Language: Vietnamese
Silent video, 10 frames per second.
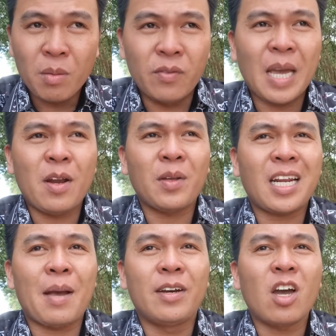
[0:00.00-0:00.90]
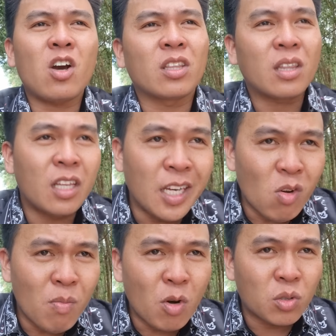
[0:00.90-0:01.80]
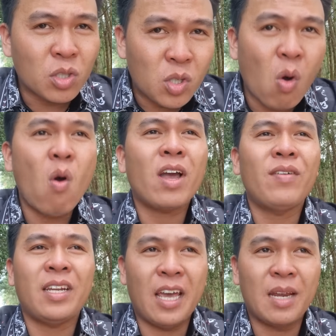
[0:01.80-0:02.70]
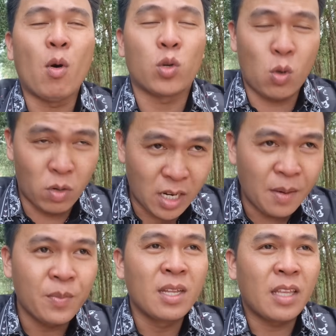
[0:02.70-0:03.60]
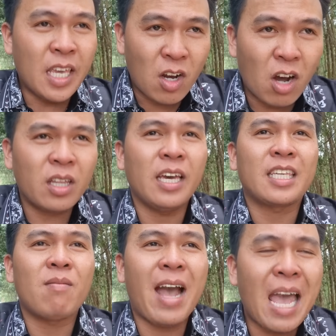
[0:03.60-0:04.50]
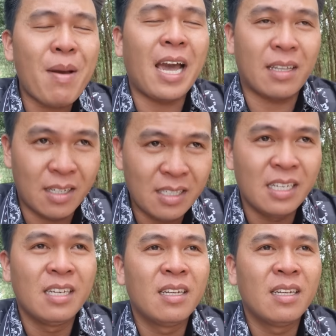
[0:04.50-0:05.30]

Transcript: Bởi vì em nói với tất cả mọi người nó còn thiếu một số cái vấn đề bổ sung nữa, thì có thể trong hai ba ngày tới